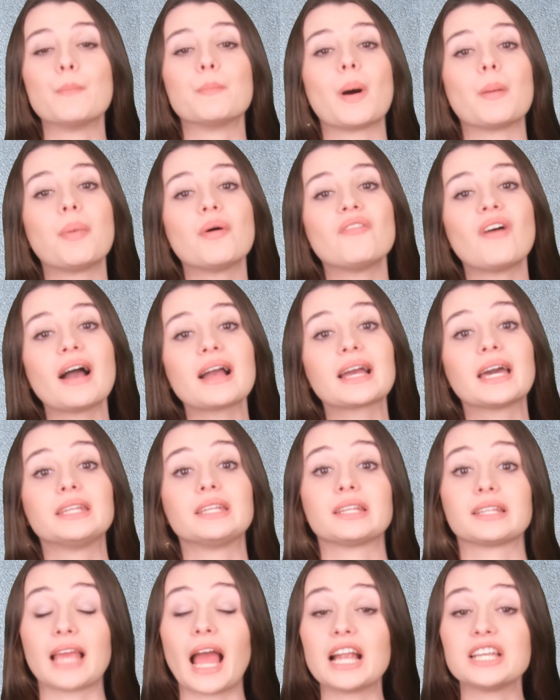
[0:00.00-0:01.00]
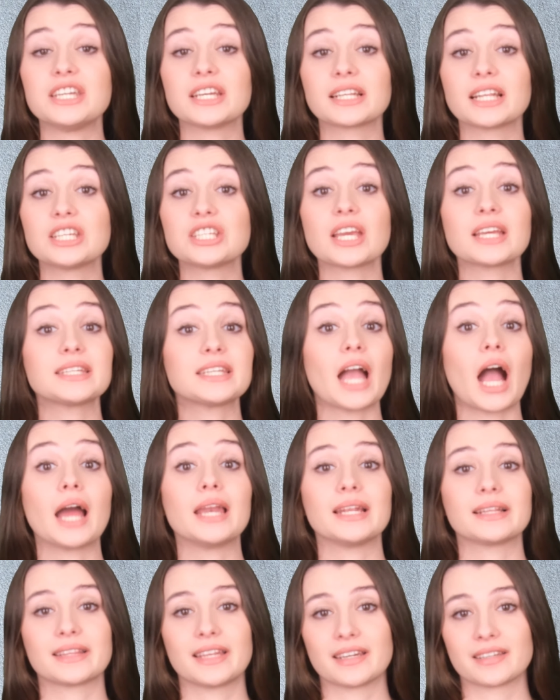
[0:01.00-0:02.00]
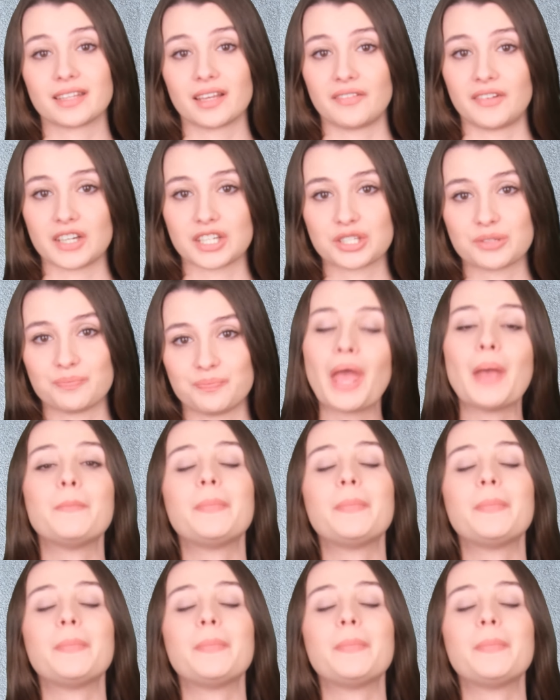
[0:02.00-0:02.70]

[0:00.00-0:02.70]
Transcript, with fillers: Baba Vanga'nın gerçekleşen kehanetleri de var.